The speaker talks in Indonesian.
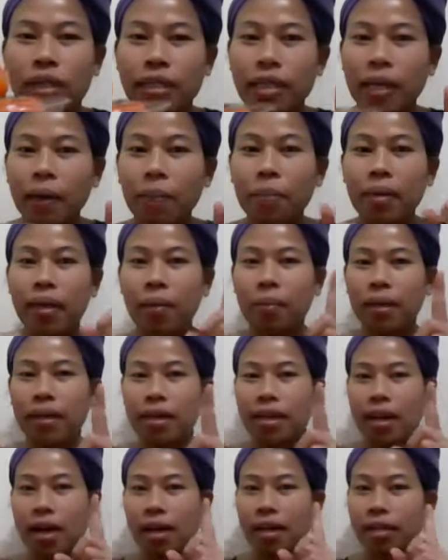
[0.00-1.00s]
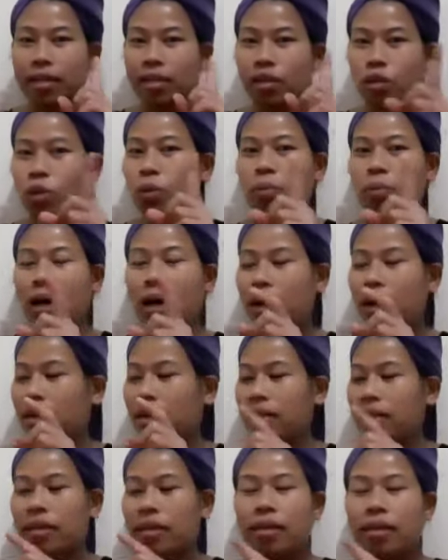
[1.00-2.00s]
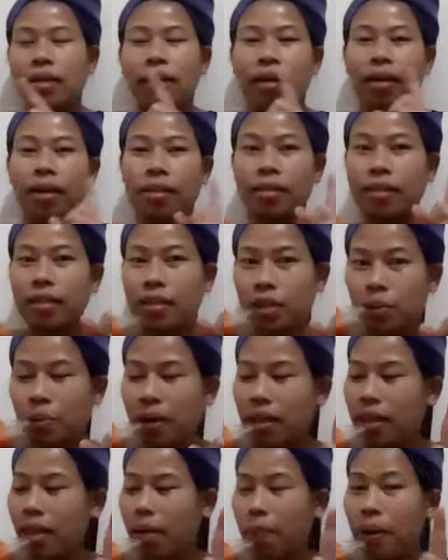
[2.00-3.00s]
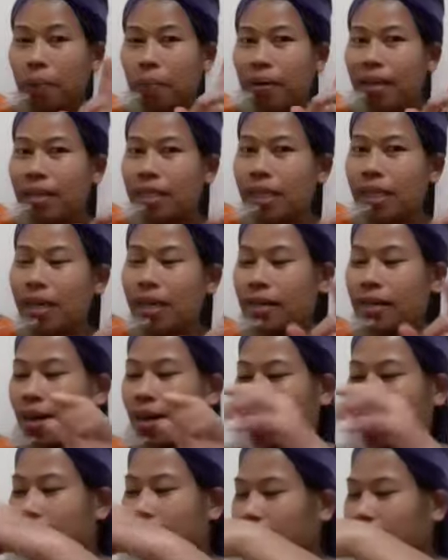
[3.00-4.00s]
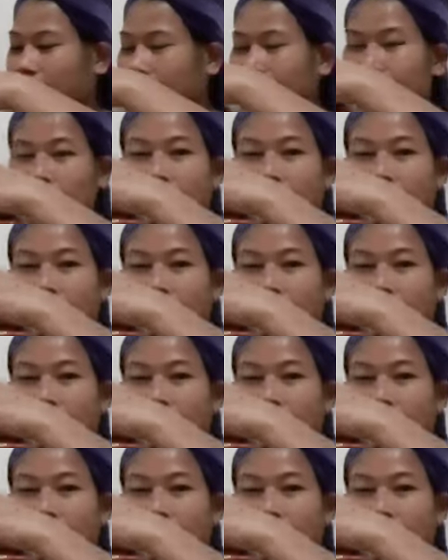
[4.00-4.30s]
saja Mia Mandiri akan coba rasanya seperti apa penasaran kan